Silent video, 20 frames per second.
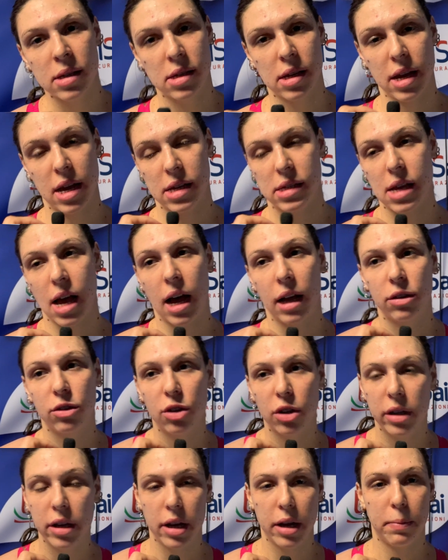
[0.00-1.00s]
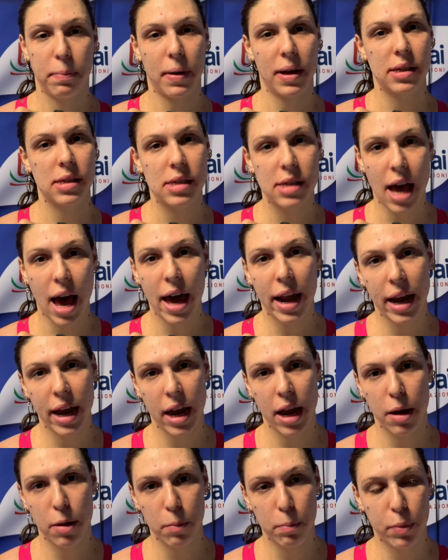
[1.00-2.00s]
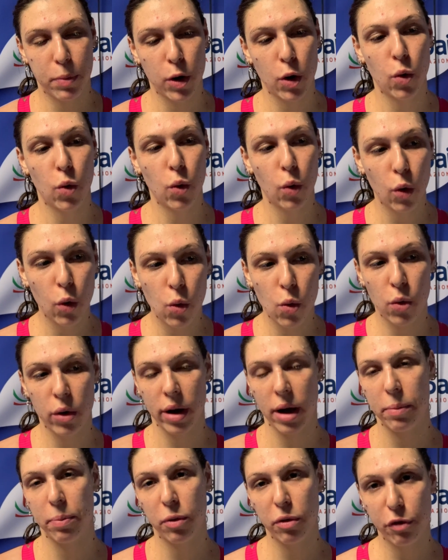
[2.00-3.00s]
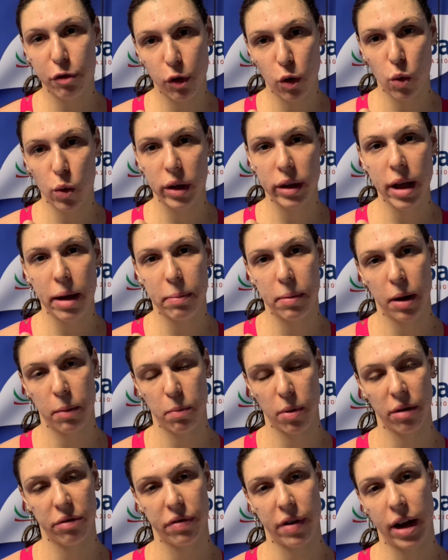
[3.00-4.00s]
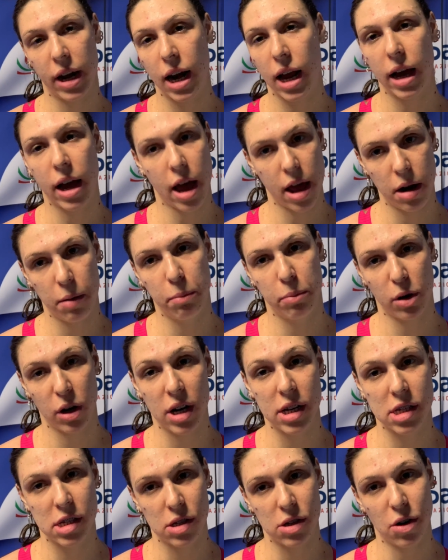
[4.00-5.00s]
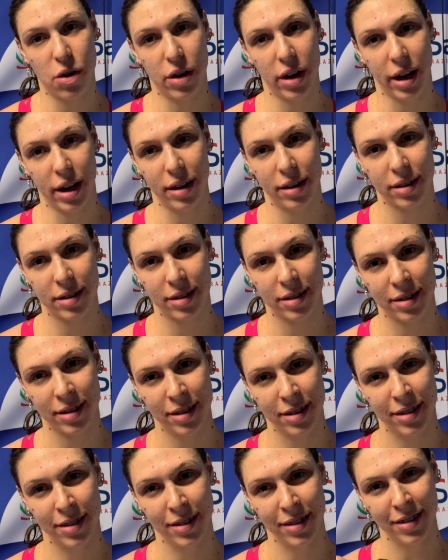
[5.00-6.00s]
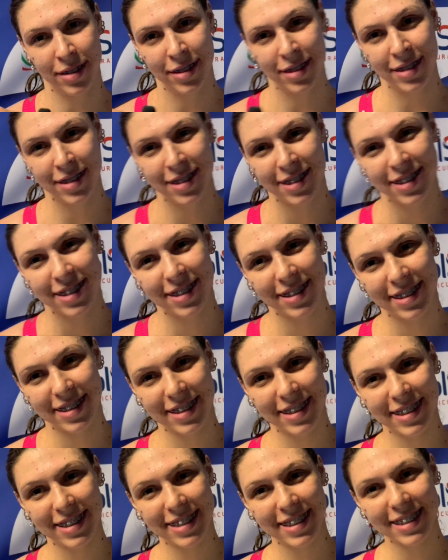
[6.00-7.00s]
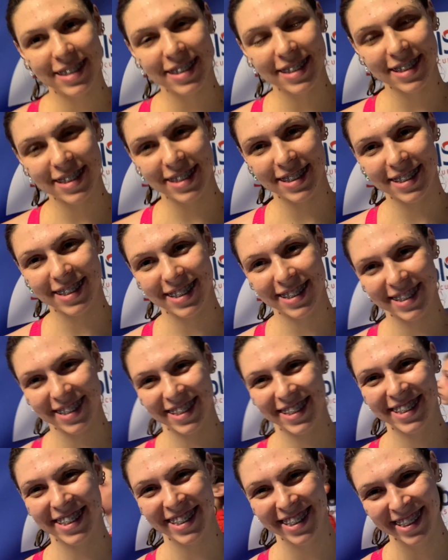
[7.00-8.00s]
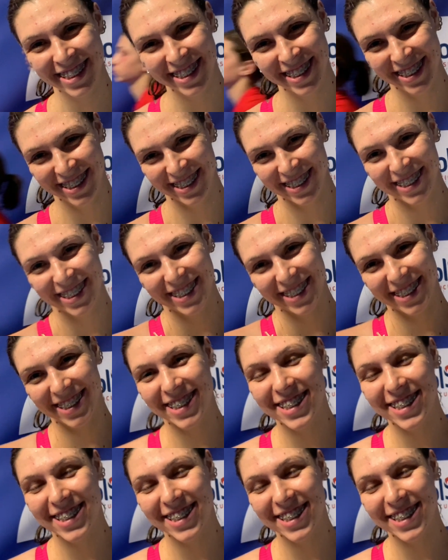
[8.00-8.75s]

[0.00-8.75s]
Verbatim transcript: Sì, esatto, di passare più lunga, più fluida per poi fare la gara in progressione. Sì. No, veramente, veramente una gara molto molto